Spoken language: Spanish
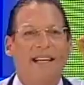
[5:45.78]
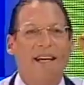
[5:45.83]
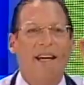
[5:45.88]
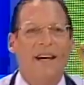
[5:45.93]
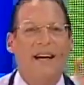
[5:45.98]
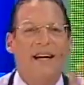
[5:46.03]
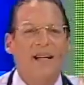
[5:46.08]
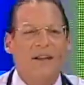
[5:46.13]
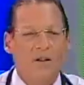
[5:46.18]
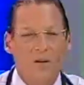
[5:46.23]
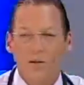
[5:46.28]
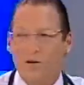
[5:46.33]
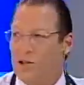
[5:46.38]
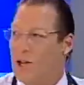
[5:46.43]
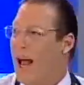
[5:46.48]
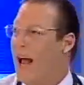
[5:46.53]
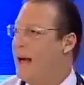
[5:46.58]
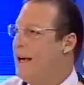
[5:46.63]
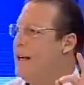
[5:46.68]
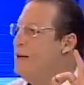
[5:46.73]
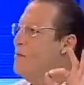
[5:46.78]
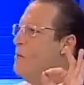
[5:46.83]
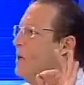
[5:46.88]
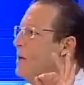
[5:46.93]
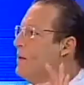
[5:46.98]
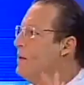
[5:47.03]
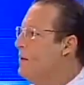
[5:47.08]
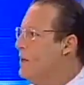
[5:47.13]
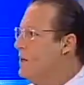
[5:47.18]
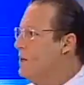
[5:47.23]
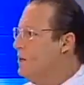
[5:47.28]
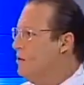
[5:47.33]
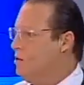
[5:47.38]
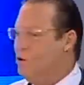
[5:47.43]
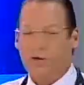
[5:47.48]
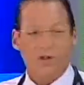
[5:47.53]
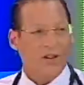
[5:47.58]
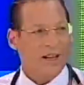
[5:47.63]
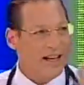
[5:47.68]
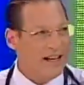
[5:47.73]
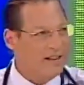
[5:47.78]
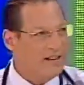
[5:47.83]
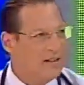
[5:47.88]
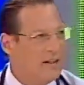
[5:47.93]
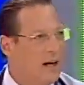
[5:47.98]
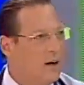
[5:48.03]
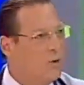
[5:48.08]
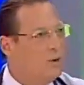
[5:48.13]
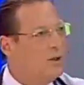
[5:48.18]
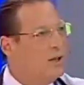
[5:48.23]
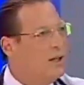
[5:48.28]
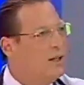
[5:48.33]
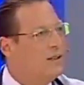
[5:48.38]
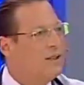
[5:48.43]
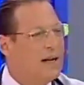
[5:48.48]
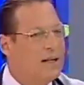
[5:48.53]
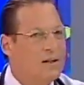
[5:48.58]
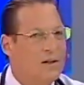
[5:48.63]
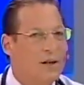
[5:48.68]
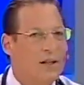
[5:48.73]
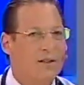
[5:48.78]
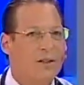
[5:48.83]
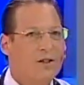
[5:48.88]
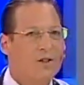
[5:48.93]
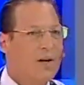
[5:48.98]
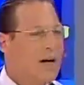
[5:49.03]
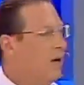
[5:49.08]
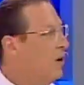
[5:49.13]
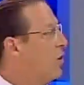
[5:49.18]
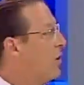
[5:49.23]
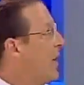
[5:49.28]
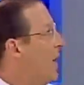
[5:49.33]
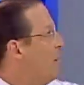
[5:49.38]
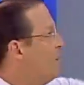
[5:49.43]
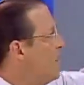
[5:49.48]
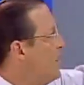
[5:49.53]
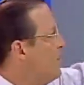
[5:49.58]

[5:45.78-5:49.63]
secretos alimenticios que está utilizando la señora Gloria.